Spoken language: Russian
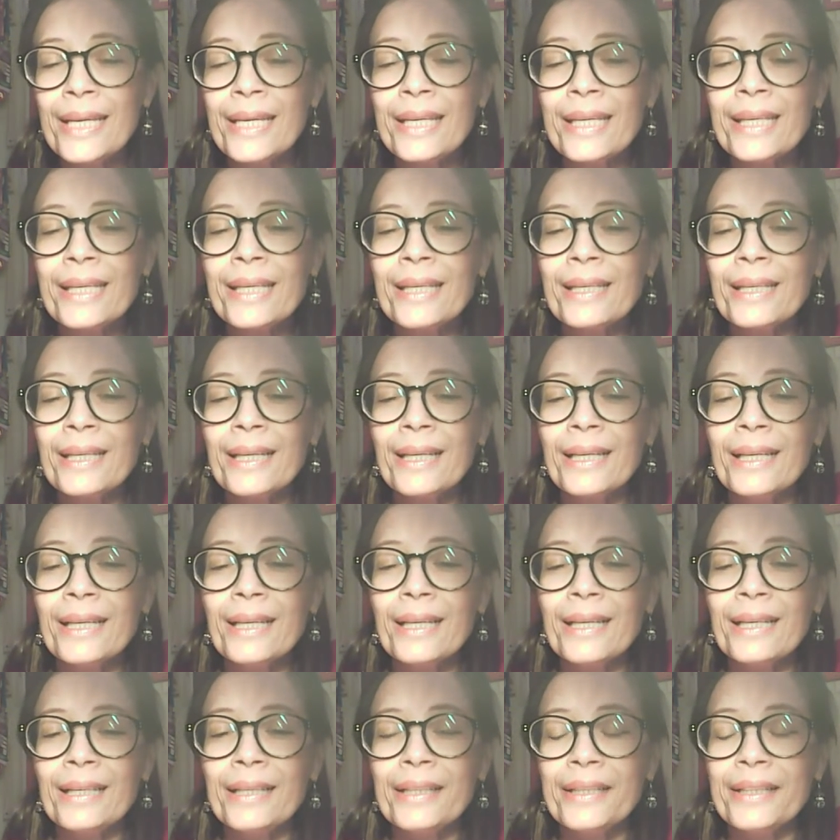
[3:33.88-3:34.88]
И
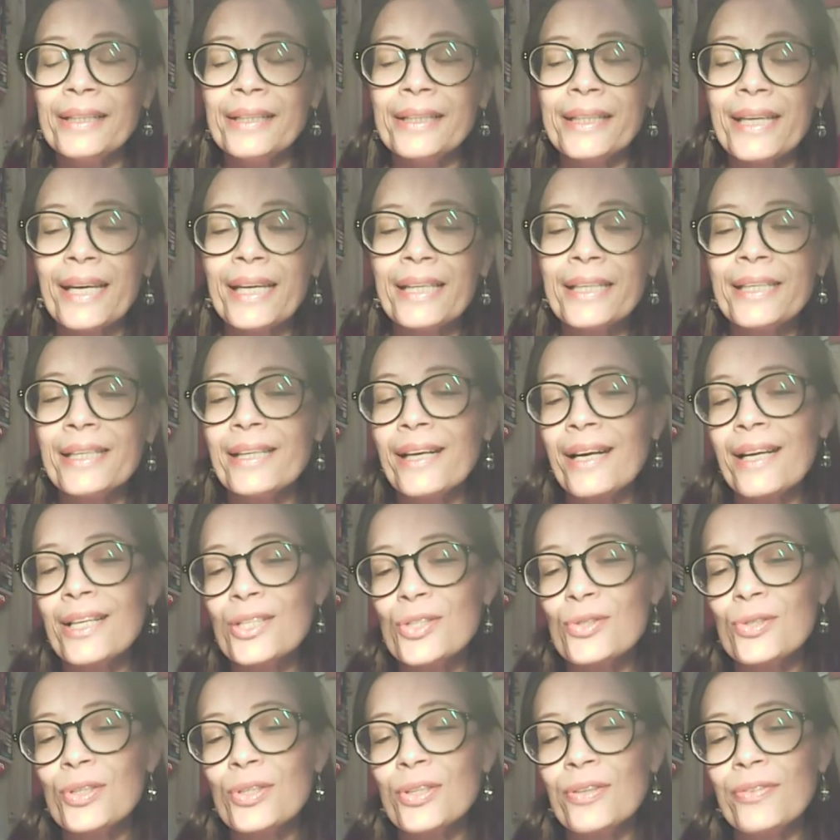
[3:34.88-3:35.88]
я ни
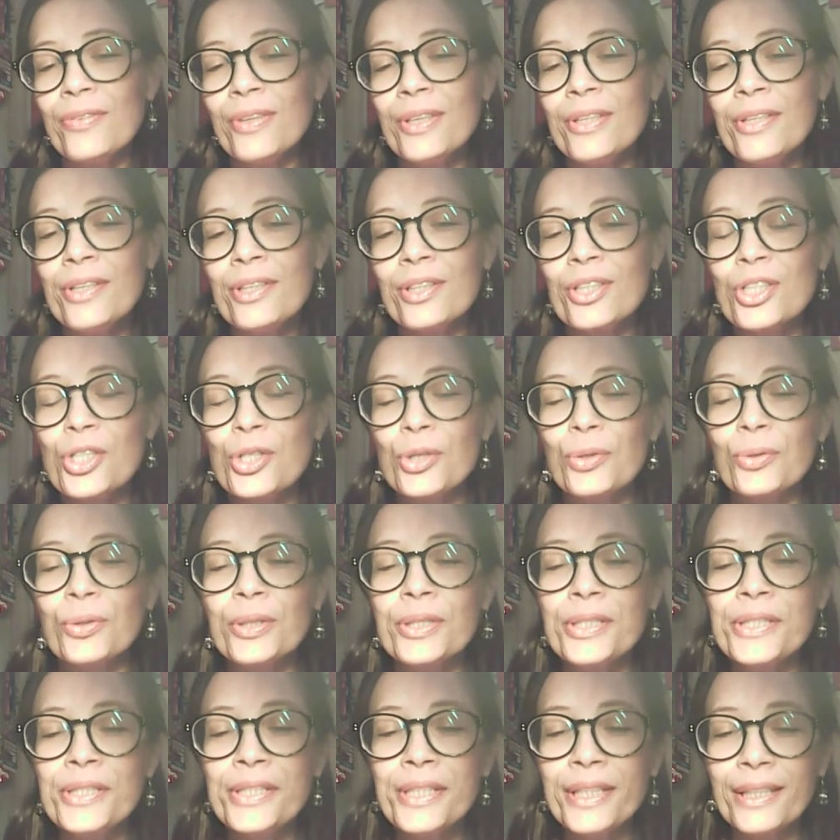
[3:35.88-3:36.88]
разу не видела, что
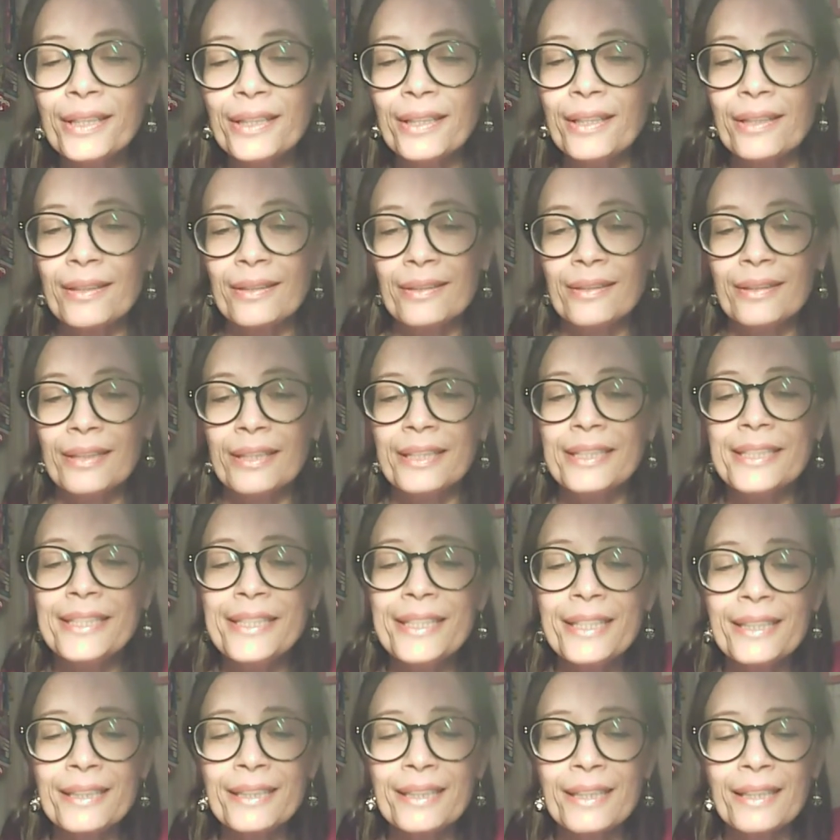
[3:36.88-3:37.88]
где-то,
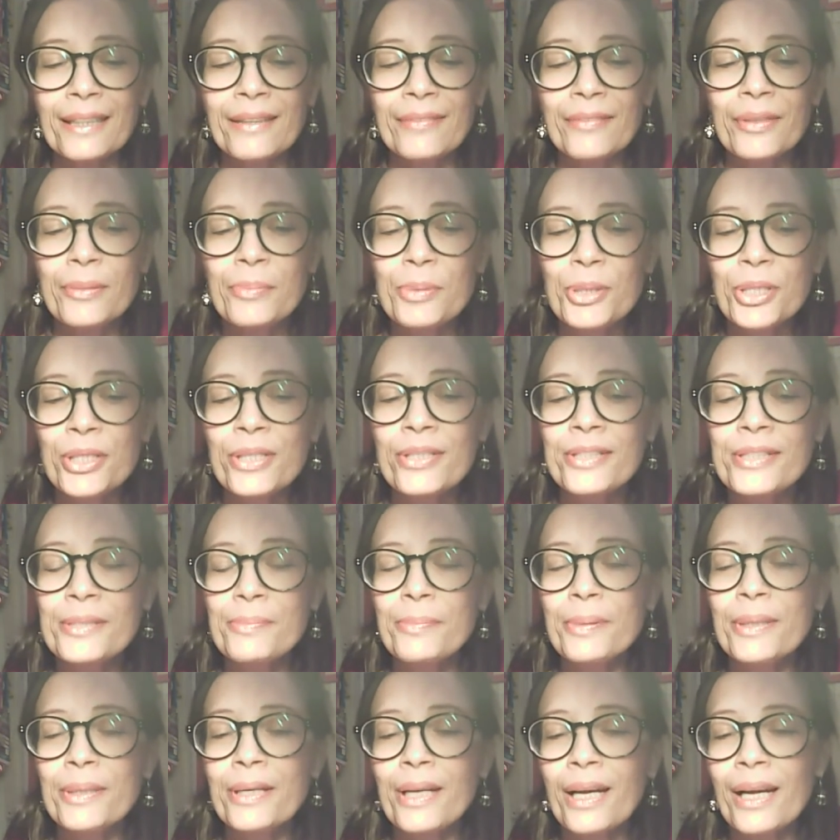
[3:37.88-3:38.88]
где-то вообще
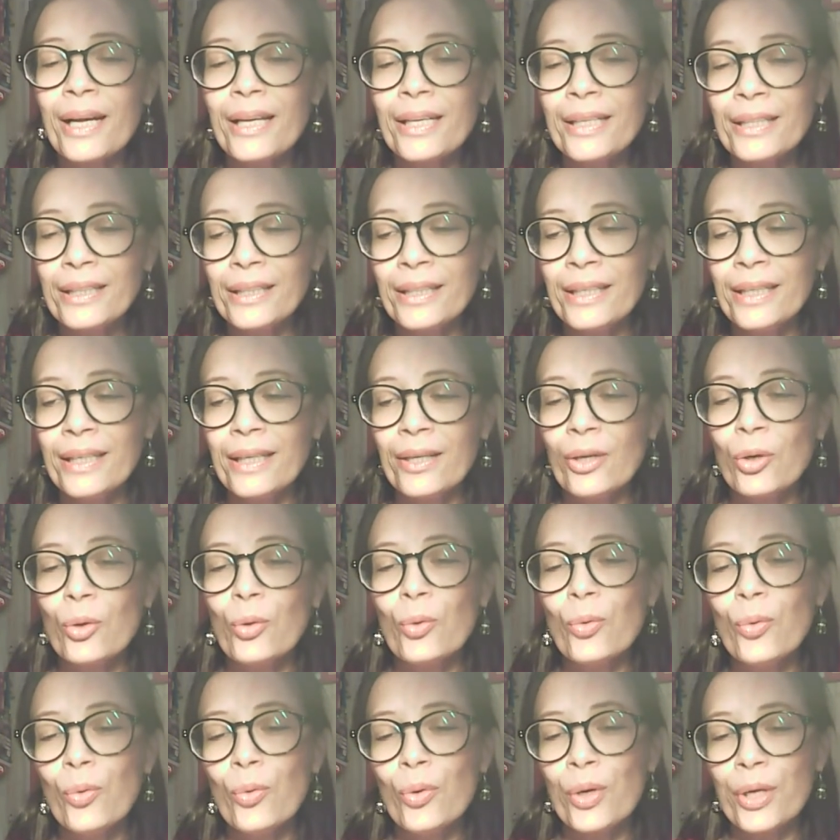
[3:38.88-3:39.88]
разбирали
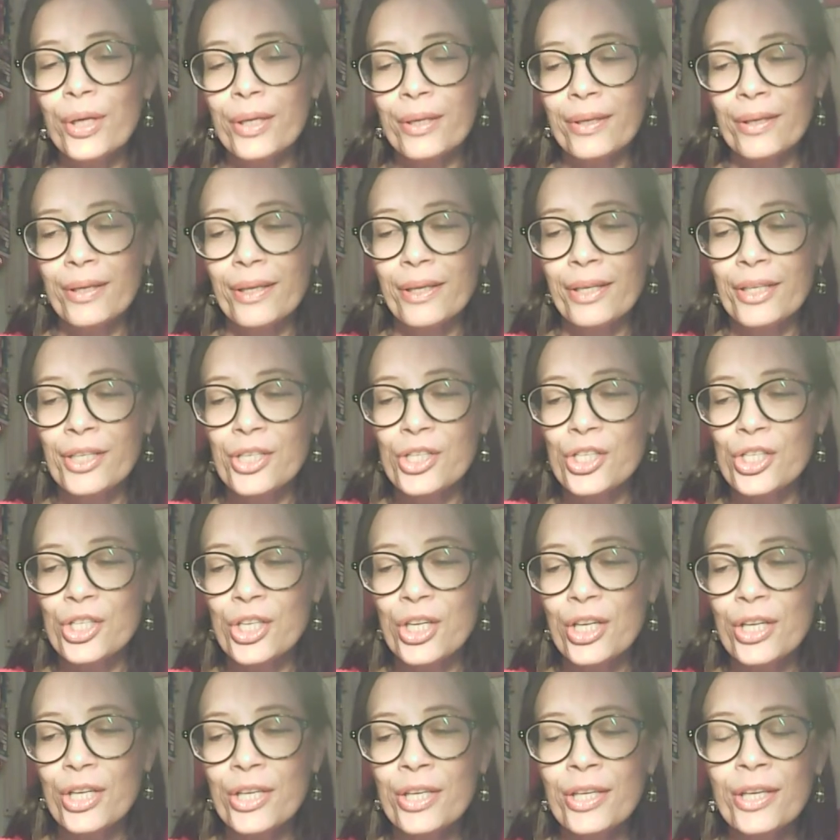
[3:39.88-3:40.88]
корень
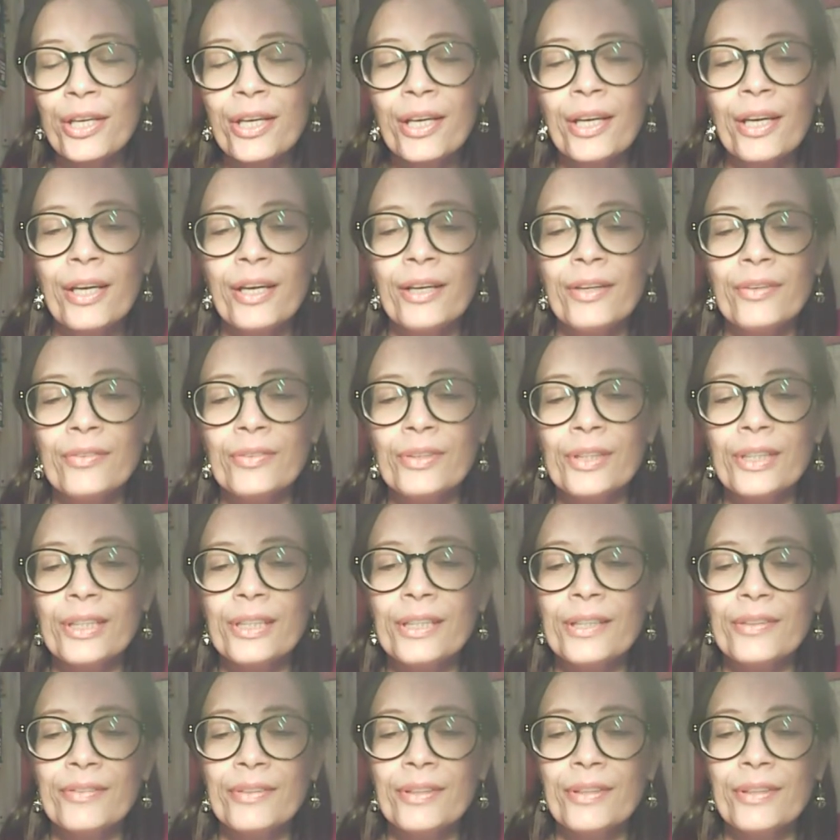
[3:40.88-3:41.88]
решения вот
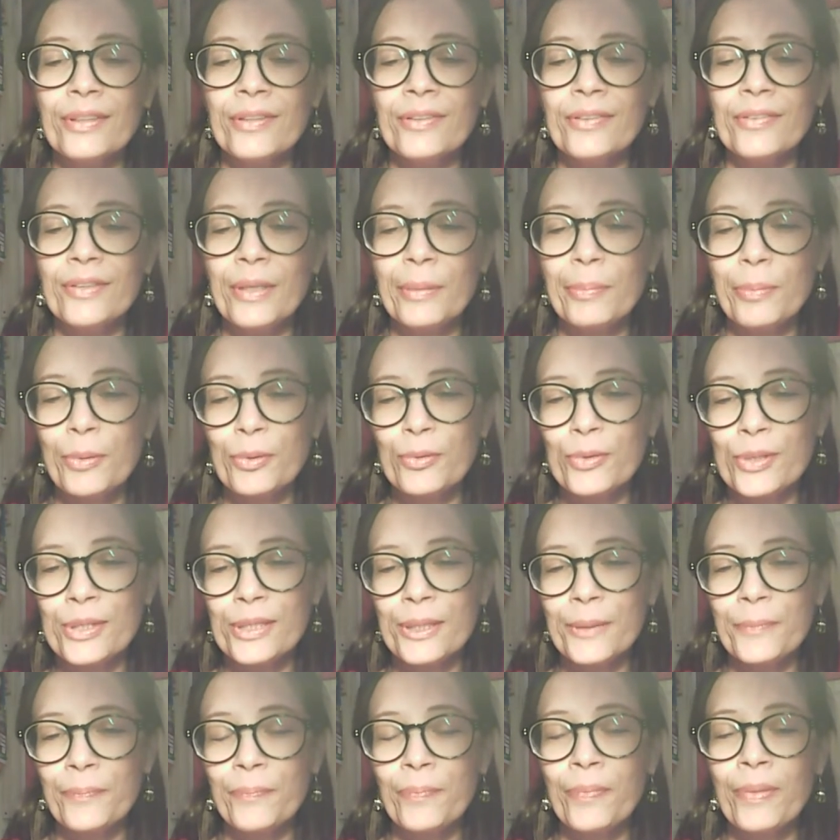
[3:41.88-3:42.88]
этого
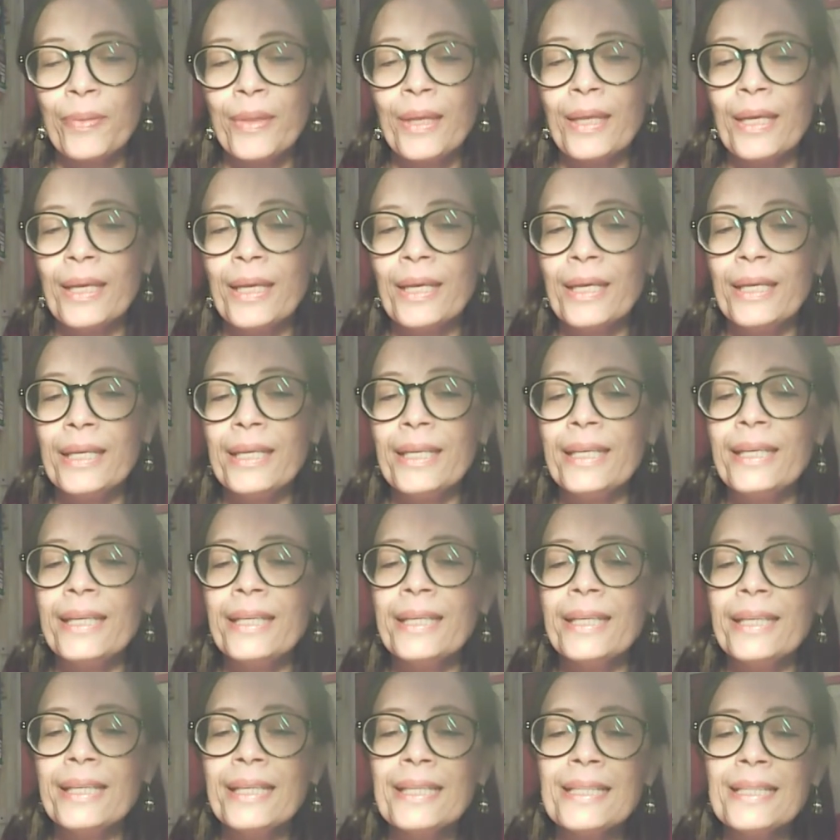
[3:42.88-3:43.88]
вопроса. И
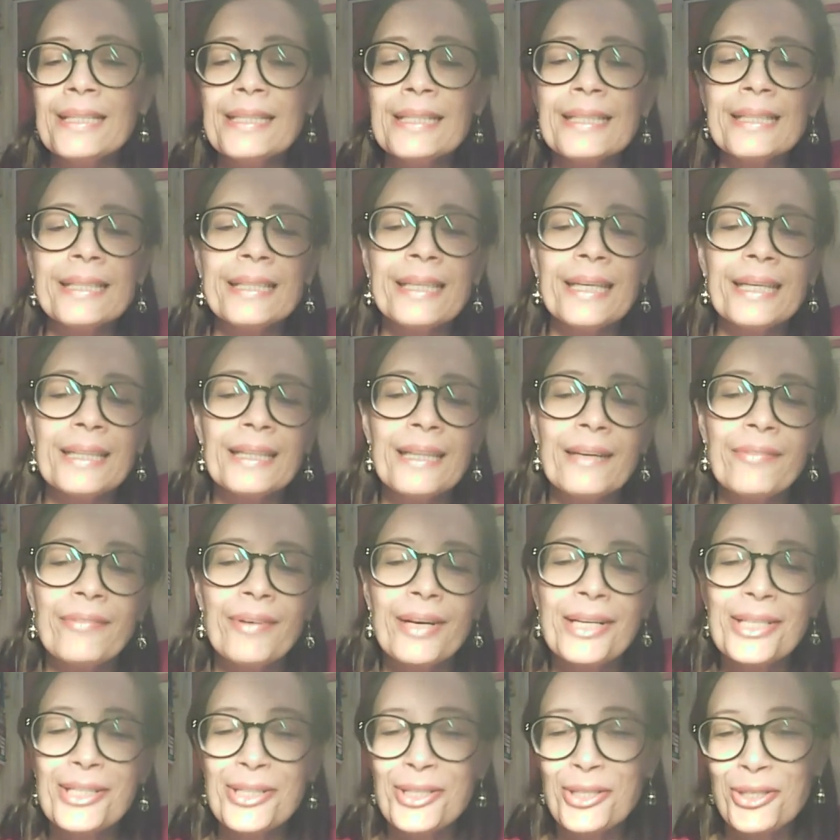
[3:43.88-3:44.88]
если я до
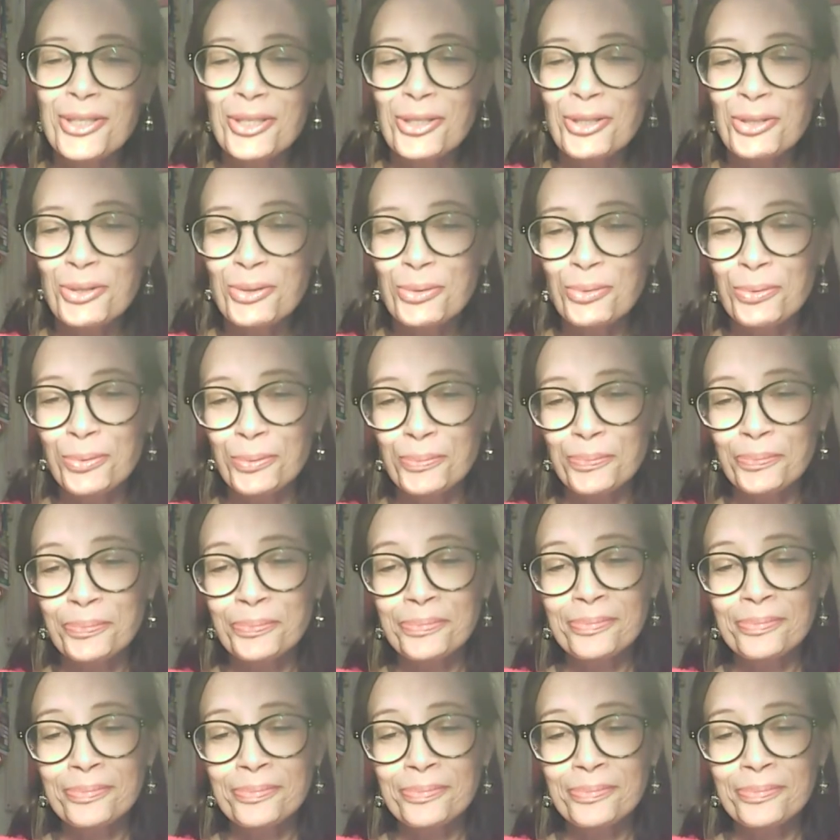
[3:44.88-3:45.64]
вас донесу